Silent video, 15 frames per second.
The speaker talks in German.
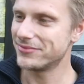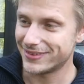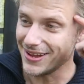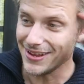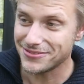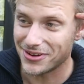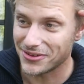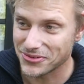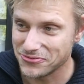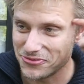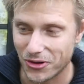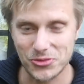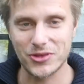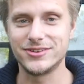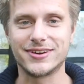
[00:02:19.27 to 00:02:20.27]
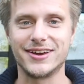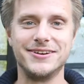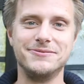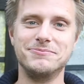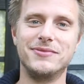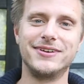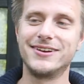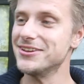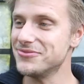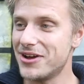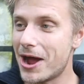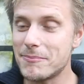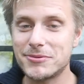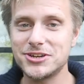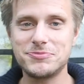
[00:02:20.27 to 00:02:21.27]
Das war sofort da drin. Das
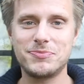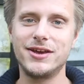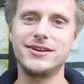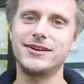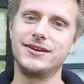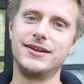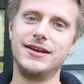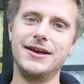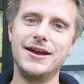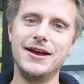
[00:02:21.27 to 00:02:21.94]
war abgespeichert.